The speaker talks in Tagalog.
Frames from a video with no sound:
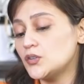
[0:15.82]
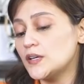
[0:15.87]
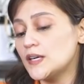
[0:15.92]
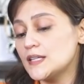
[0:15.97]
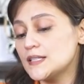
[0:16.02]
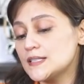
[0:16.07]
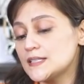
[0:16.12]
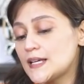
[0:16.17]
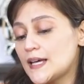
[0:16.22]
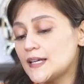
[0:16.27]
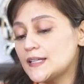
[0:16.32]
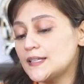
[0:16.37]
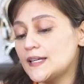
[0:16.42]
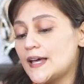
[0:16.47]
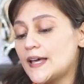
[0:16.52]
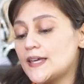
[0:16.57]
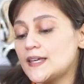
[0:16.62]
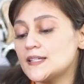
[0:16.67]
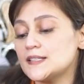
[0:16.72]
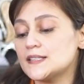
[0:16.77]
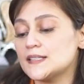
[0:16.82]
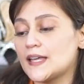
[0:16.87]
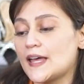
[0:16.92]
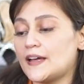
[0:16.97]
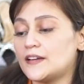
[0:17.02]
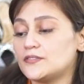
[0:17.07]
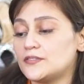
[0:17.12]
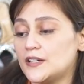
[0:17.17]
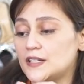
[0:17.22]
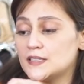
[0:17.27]
yung inside niya is
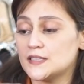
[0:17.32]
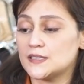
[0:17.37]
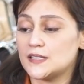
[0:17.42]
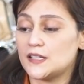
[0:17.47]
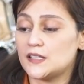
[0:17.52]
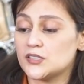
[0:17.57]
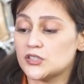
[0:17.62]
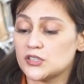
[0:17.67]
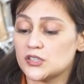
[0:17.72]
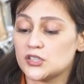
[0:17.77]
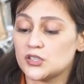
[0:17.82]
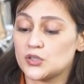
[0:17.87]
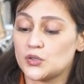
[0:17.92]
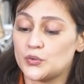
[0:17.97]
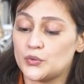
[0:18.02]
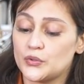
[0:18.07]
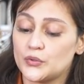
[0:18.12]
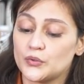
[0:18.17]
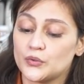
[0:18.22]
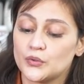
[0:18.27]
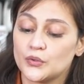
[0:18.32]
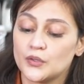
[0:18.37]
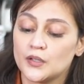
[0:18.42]
canvas. I'll just show you.